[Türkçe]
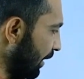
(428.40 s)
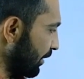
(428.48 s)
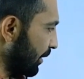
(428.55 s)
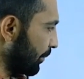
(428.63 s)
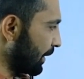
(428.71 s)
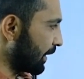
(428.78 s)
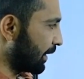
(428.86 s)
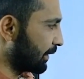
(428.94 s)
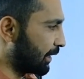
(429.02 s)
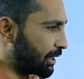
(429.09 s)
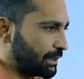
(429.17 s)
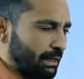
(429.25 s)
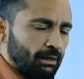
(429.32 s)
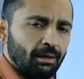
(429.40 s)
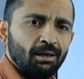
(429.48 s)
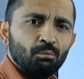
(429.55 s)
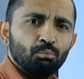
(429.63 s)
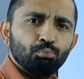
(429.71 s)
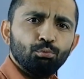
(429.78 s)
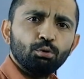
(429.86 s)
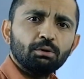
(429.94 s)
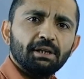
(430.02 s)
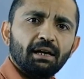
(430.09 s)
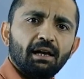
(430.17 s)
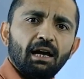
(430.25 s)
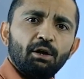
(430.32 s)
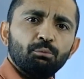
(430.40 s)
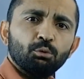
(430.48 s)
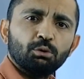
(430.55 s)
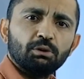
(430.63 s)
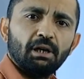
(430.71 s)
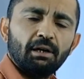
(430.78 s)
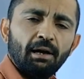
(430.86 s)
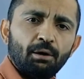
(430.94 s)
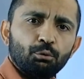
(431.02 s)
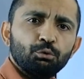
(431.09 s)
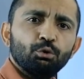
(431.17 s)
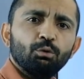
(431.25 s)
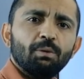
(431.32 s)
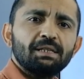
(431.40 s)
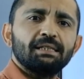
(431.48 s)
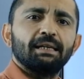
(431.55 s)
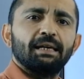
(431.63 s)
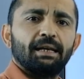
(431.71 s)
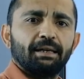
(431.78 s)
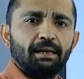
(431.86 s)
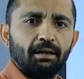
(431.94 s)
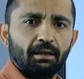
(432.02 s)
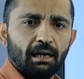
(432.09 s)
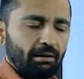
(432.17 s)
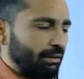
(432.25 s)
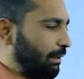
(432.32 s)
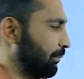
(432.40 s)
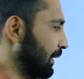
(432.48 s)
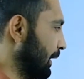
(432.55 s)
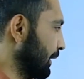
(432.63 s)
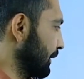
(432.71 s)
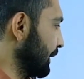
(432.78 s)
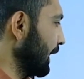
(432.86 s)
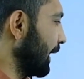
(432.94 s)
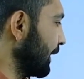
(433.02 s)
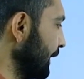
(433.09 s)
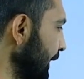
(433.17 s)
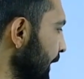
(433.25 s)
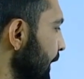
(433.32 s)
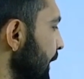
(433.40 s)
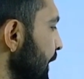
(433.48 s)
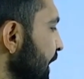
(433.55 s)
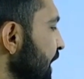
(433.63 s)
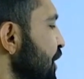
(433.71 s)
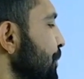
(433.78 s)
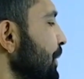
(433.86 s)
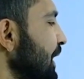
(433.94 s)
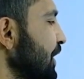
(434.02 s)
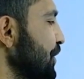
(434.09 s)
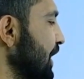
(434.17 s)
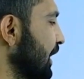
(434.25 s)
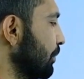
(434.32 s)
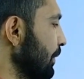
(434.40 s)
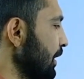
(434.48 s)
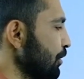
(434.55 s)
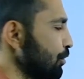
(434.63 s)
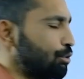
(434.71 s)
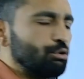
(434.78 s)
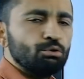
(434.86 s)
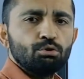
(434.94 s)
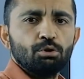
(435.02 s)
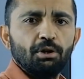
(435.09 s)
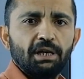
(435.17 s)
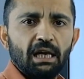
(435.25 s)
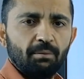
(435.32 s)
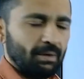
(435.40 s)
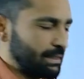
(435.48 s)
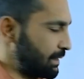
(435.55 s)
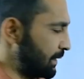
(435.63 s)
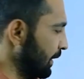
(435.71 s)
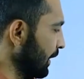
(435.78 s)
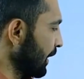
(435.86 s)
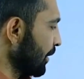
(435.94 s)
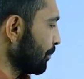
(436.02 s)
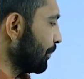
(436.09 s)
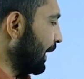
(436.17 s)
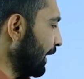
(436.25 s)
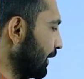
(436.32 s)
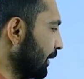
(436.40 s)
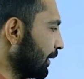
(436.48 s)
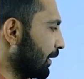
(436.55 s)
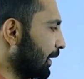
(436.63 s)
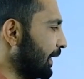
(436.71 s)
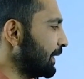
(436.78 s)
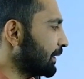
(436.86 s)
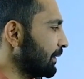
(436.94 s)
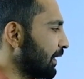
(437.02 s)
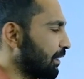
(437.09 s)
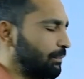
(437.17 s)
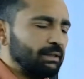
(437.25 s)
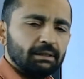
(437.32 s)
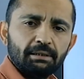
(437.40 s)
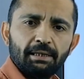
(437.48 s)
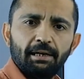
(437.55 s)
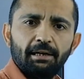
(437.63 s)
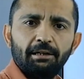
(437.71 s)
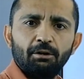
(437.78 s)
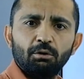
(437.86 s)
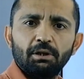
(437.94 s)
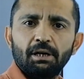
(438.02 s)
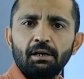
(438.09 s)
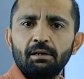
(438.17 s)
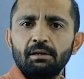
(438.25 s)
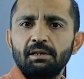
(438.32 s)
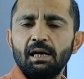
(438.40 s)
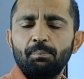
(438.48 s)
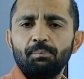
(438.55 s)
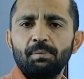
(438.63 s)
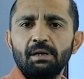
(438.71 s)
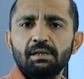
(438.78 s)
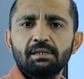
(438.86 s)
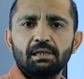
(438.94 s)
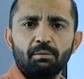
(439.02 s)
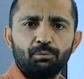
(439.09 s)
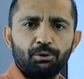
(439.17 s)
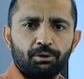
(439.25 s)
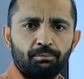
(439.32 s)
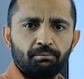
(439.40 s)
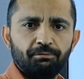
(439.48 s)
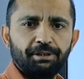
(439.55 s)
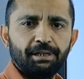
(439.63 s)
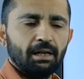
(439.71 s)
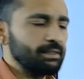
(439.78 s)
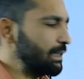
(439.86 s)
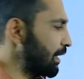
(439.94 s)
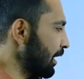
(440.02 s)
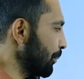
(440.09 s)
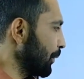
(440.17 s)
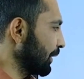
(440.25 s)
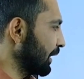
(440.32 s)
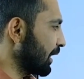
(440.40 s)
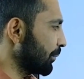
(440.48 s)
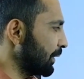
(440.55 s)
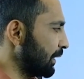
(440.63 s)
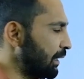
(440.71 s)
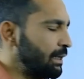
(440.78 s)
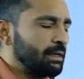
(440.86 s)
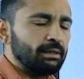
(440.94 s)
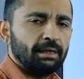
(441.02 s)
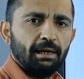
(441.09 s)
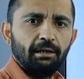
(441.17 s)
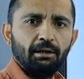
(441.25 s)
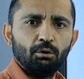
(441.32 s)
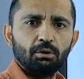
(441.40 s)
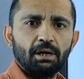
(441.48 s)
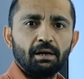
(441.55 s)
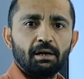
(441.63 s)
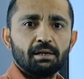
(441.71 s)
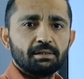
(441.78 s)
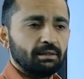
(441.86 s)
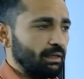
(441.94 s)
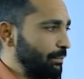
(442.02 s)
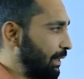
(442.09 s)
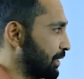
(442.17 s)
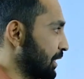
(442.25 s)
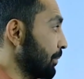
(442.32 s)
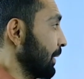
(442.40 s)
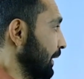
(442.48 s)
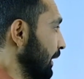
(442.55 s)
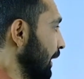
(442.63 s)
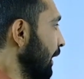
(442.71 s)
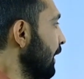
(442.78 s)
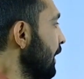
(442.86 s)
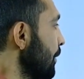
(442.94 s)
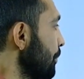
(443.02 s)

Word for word: kavram arkadaşlar mutlaka mutlaka uyulması gereken kavramlardır. Yani hiçbir işletme şunu söyleyemez. Ben kayıtlarımı TL olarak yapmak istemiyorum. Finansal raporlarımı TL olarak hazırlamayacağım ya da